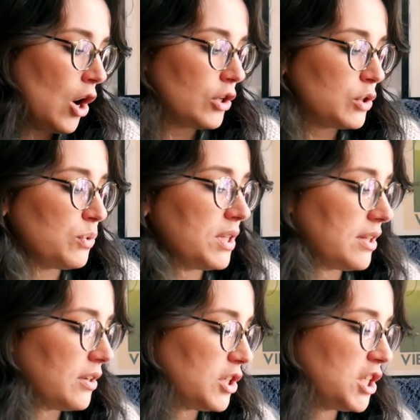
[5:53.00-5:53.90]

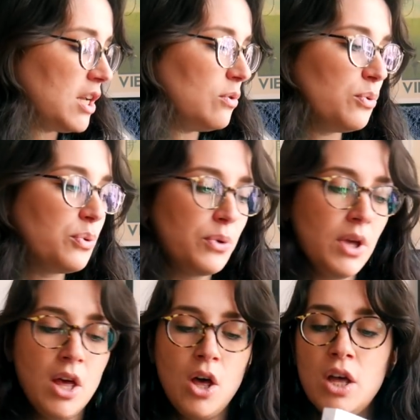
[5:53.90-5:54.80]
Ensuite, j'ai lu
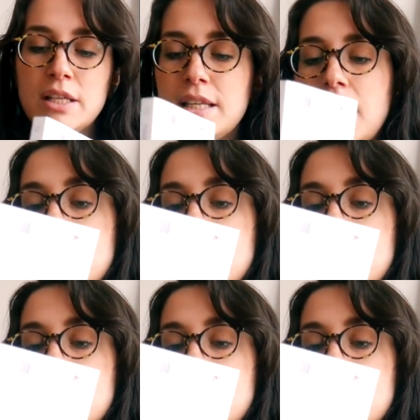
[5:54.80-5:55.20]
ça,